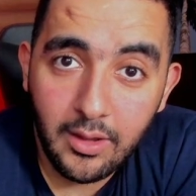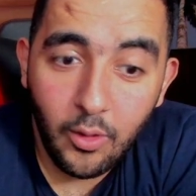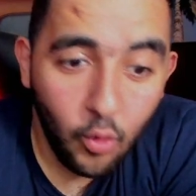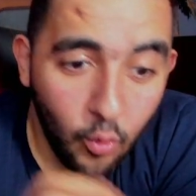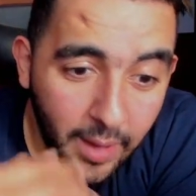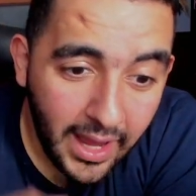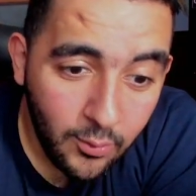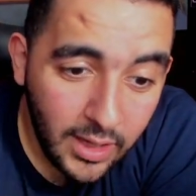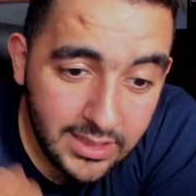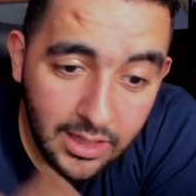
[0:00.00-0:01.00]
ومع
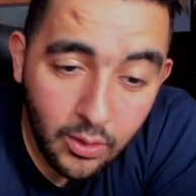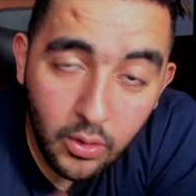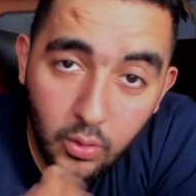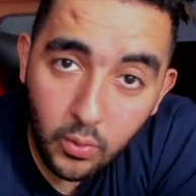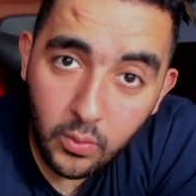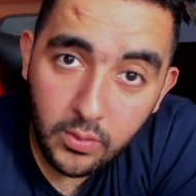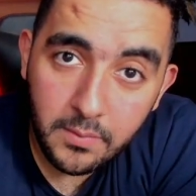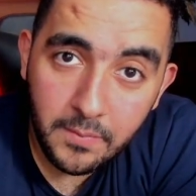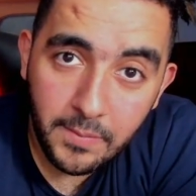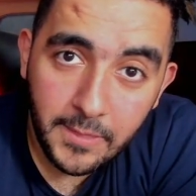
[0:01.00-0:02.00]
الوقت ده كله
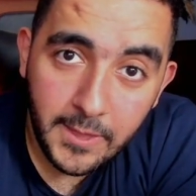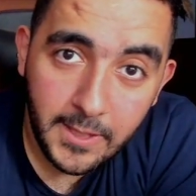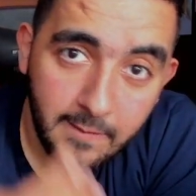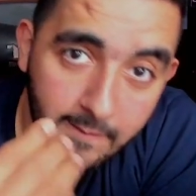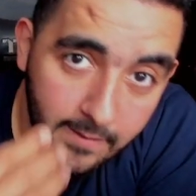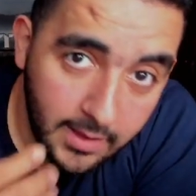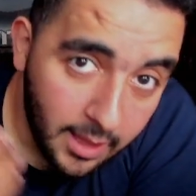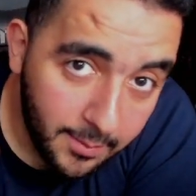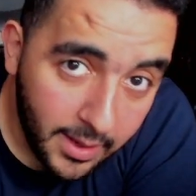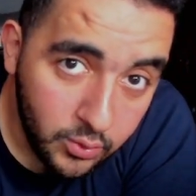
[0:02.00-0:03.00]

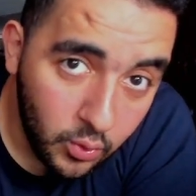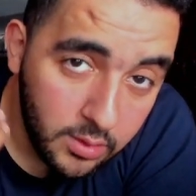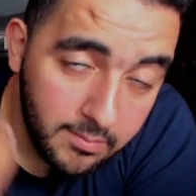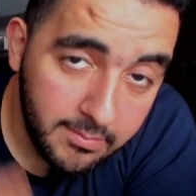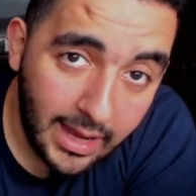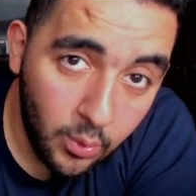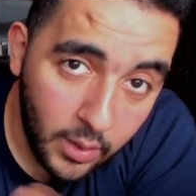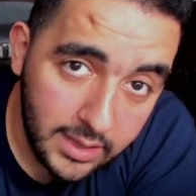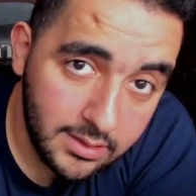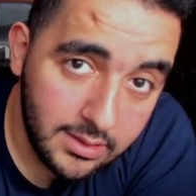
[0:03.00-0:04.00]
الاربعه دول مع
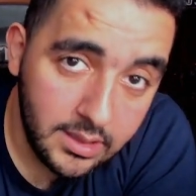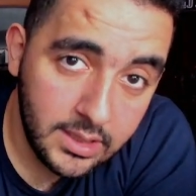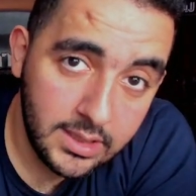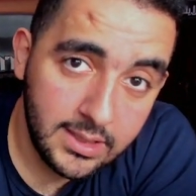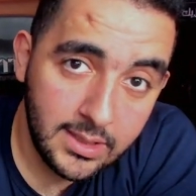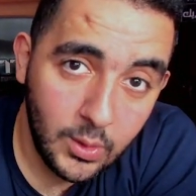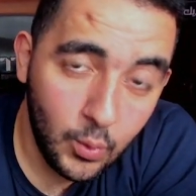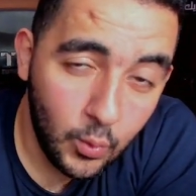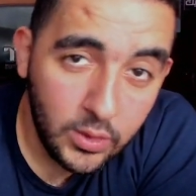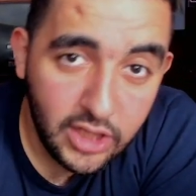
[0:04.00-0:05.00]
الوقت
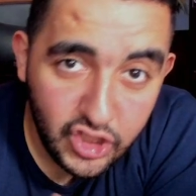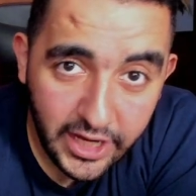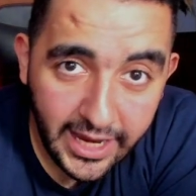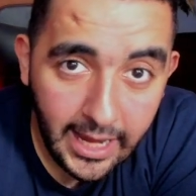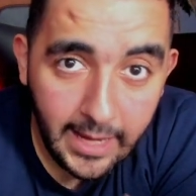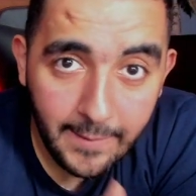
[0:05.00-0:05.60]
وانت شغال